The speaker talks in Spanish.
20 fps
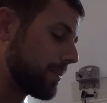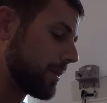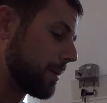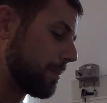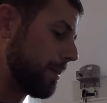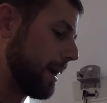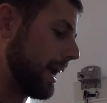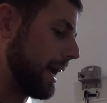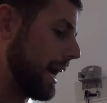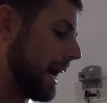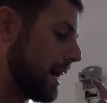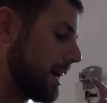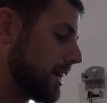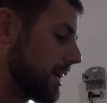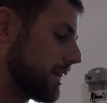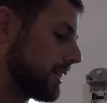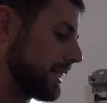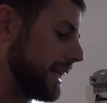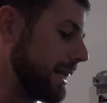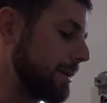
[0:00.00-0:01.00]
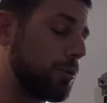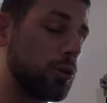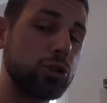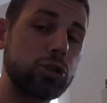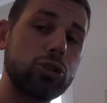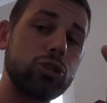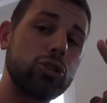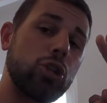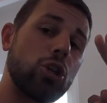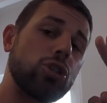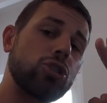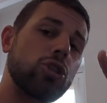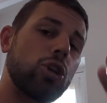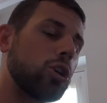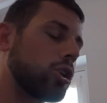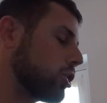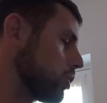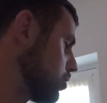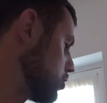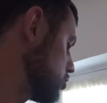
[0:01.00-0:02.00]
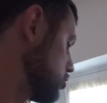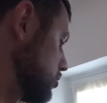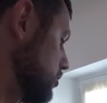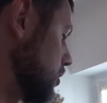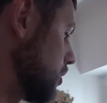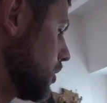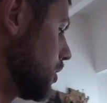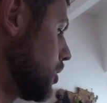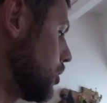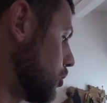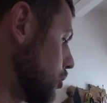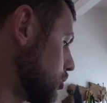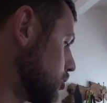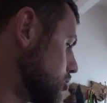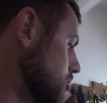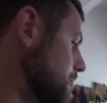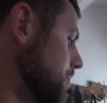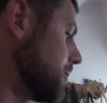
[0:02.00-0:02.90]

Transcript: Venga, tenemos dos gorros. Nosotros en